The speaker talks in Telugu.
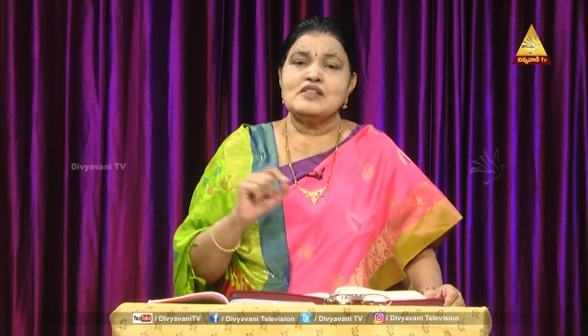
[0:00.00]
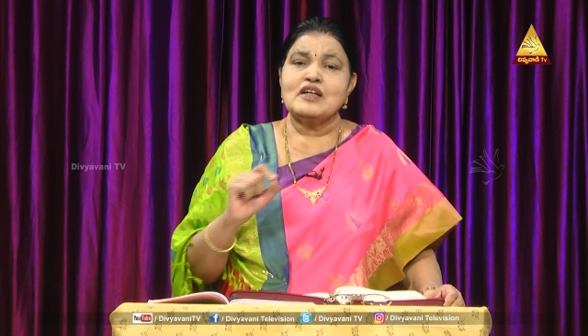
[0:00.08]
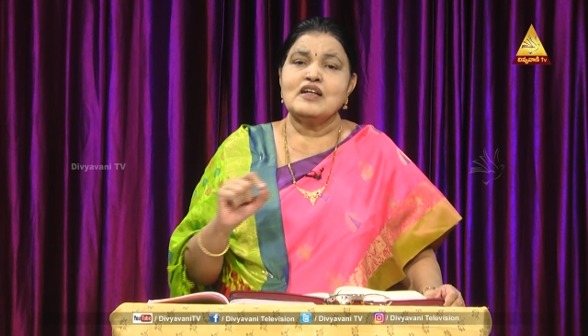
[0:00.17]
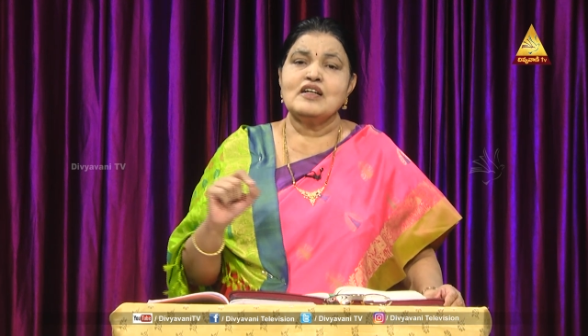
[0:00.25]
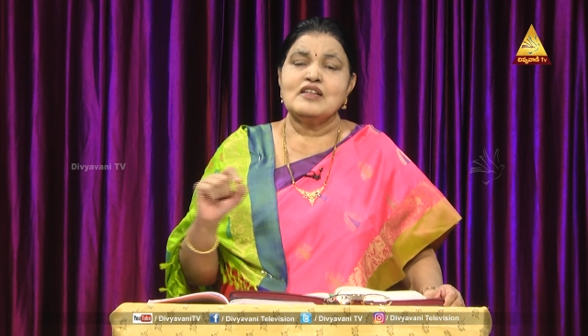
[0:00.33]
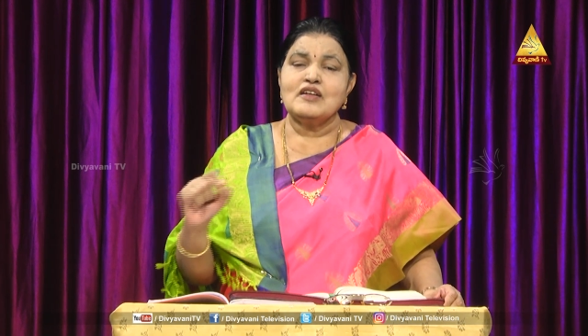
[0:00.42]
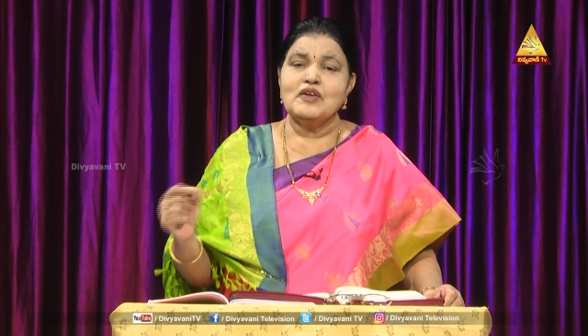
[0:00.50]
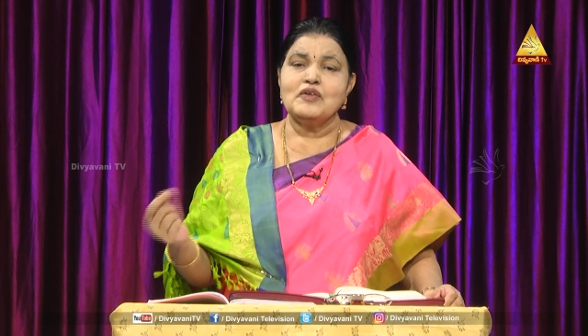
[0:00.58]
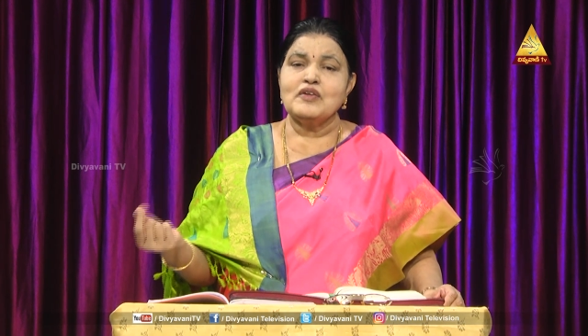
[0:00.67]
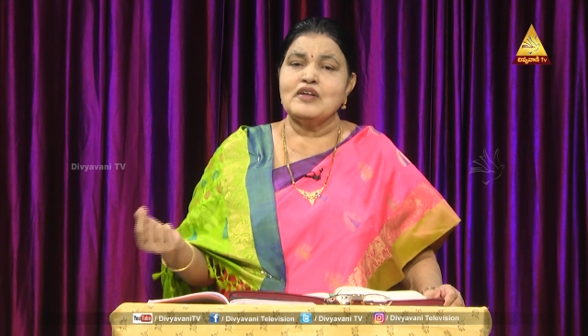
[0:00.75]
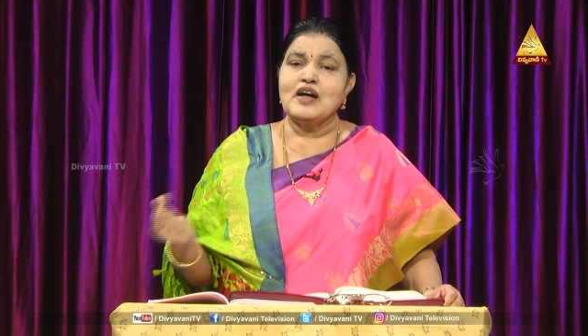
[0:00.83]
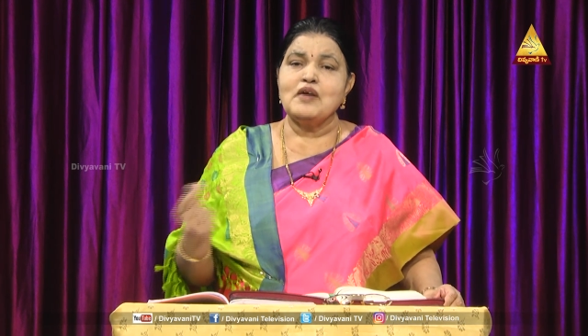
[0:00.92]
సంగతులను
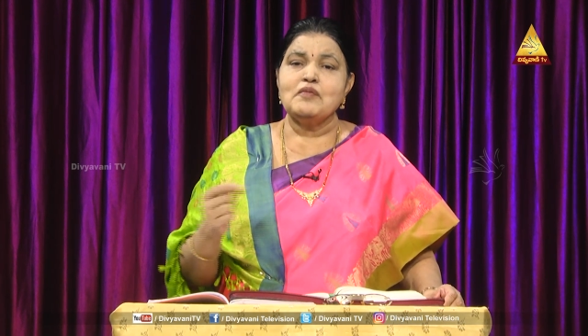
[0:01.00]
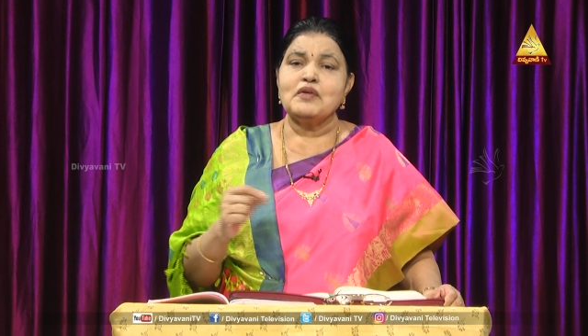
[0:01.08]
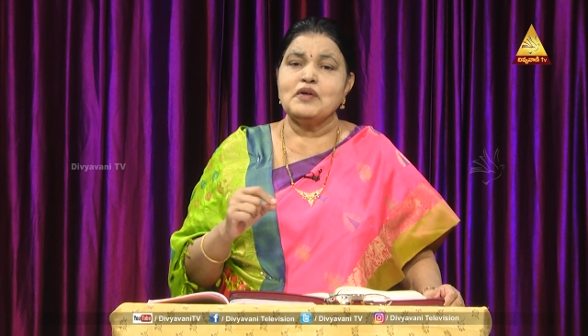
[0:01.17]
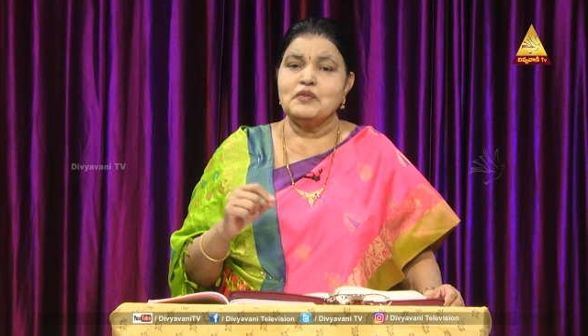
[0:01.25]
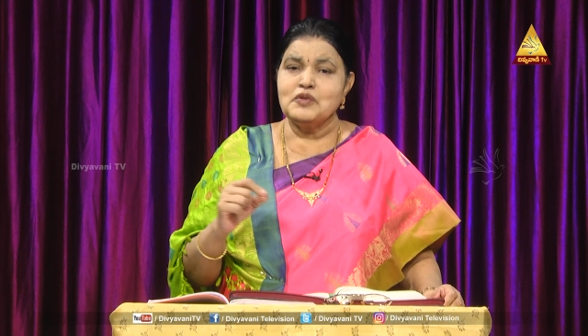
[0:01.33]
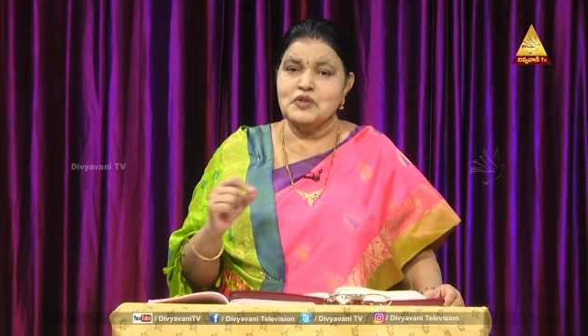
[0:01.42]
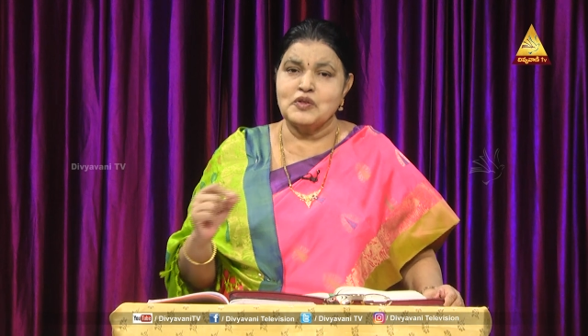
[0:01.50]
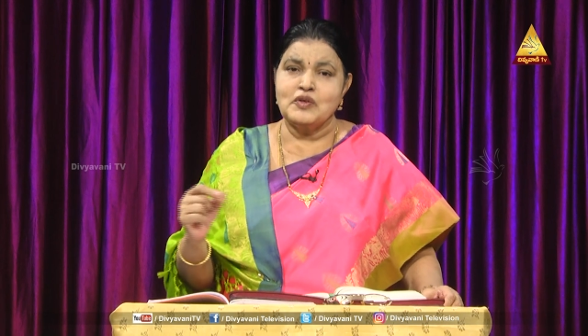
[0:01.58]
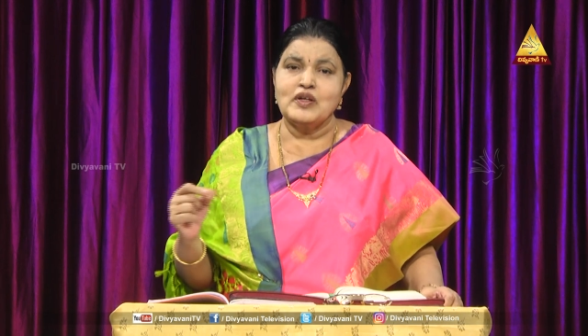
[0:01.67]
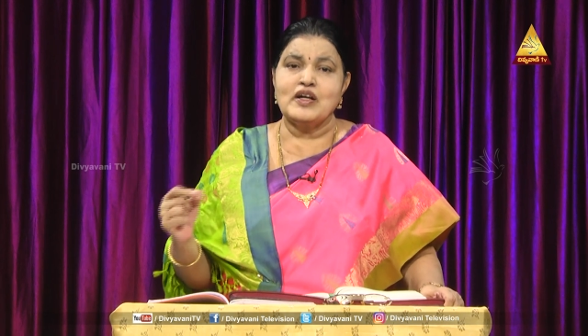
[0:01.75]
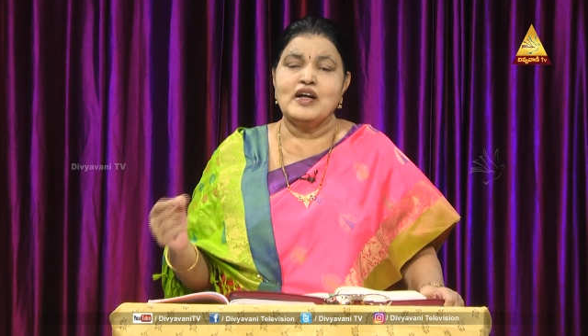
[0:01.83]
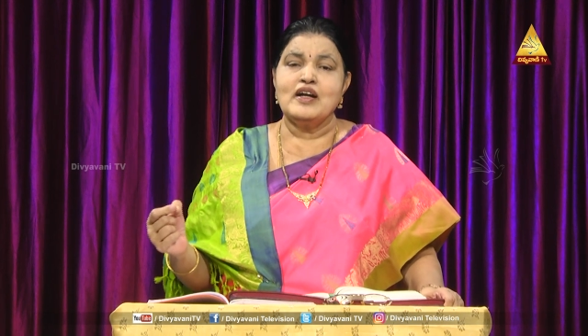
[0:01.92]
జ్ఞాపకం
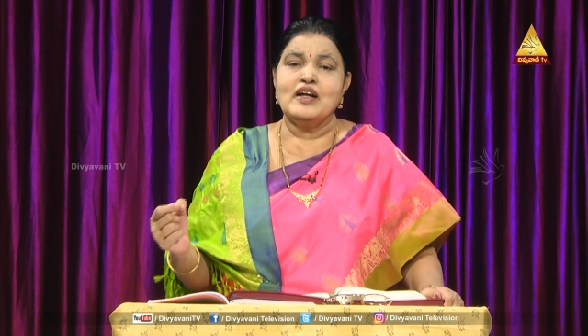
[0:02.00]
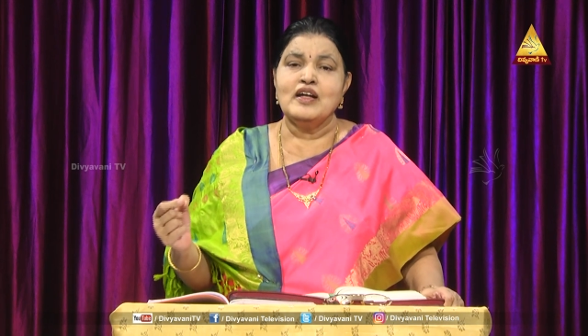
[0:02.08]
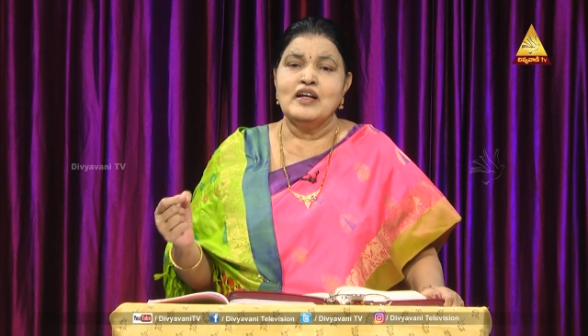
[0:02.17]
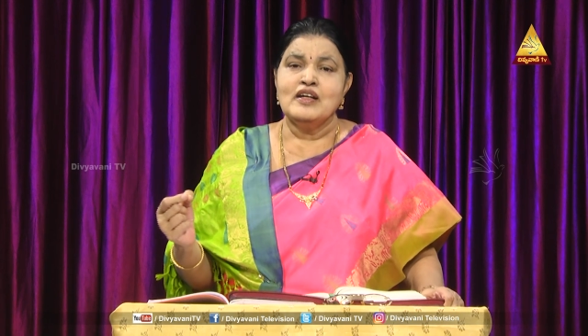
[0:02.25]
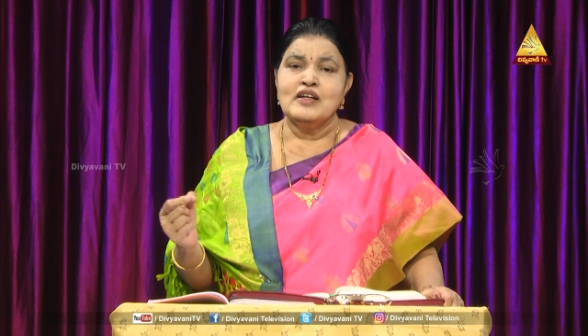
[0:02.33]
ఉంచుకొనకండి